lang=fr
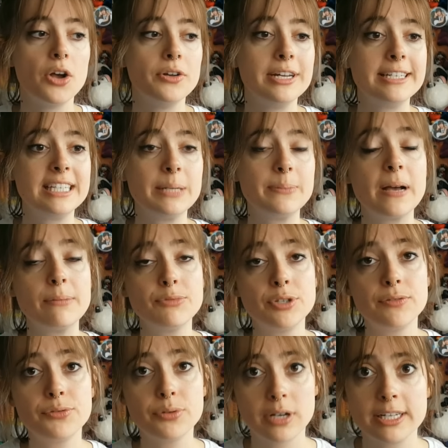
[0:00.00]
n'hésitez pas à me
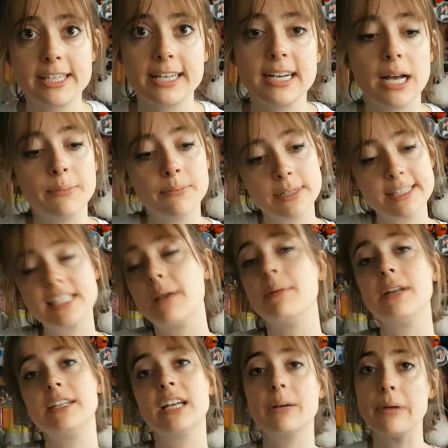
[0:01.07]
suivre sur Instagram, Sam
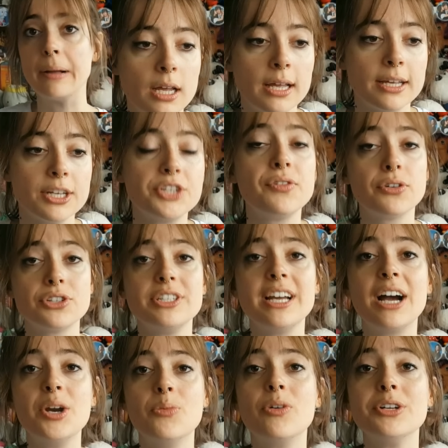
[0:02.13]
et les dramas. Je fais en
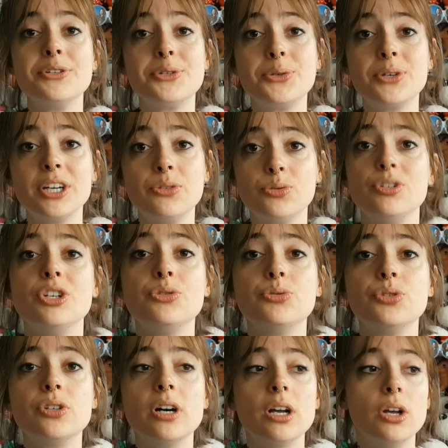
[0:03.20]
général au moins une story tous les
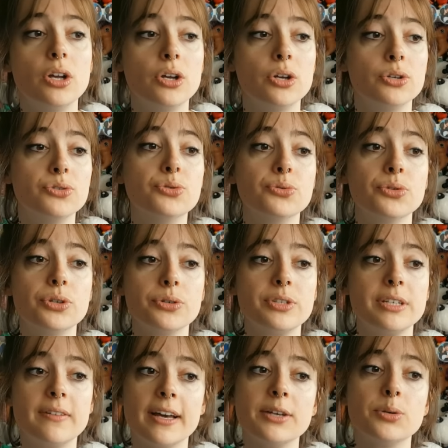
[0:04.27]
jours, euh, donc euh,
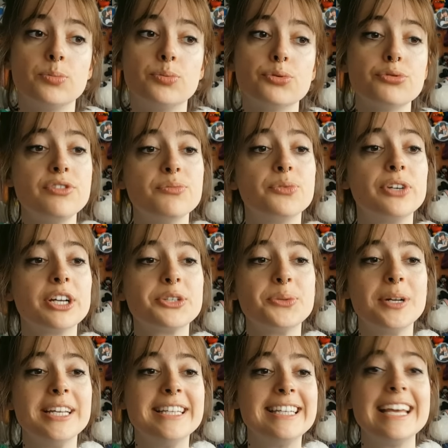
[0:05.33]
c'est vrai que poursuivre mon
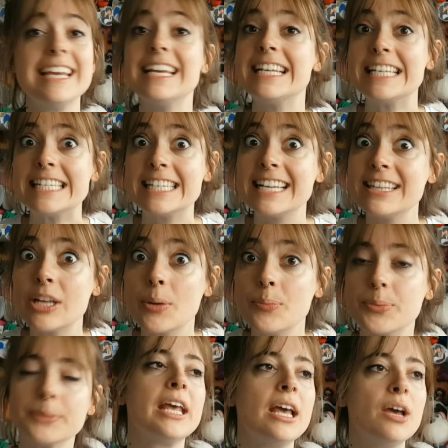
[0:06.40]
actualité, c'est
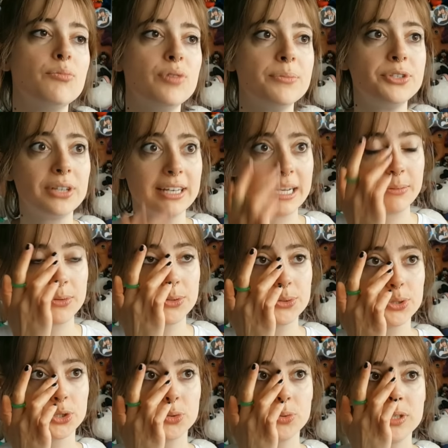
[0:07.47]
top. Vous pouvez me suivre également
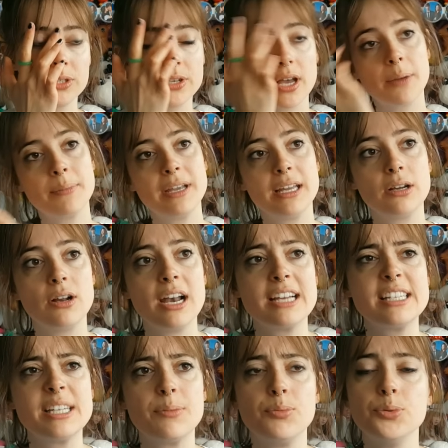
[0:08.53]
sur Twitter, mais euh, là
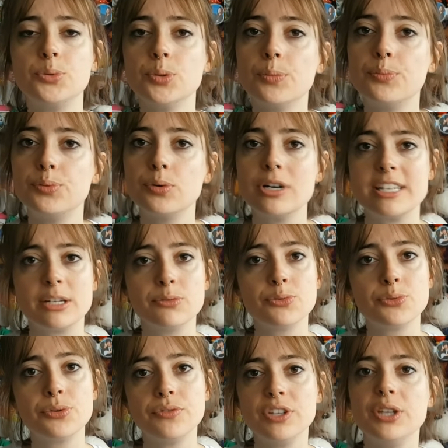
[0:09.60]
c'est plutôt pour les
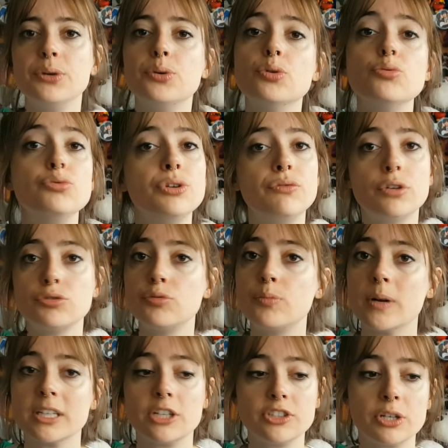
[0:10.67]
annonces de vidéos où des fois je vous
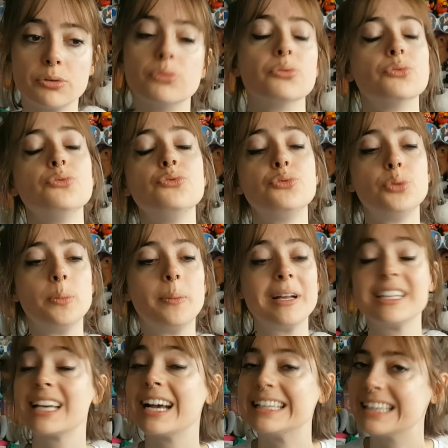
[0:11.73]
partage quelques contenus, je suis pas
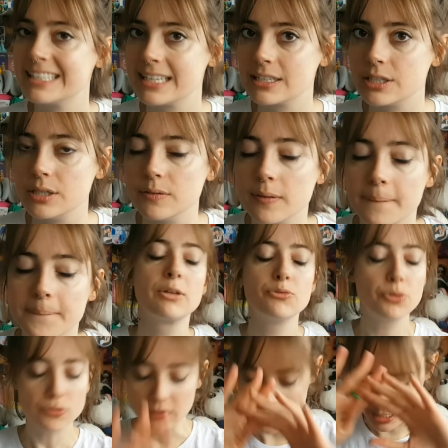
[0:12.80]
très très active.
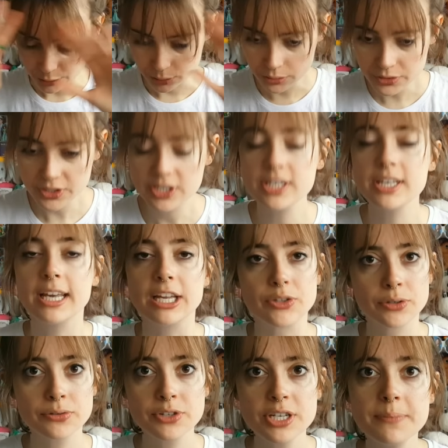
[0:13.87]
Donc voilà, ceci
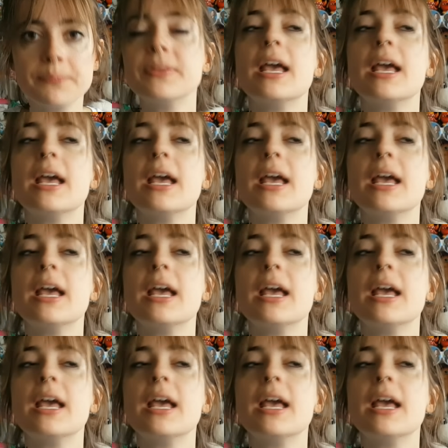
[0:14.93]
étant dit,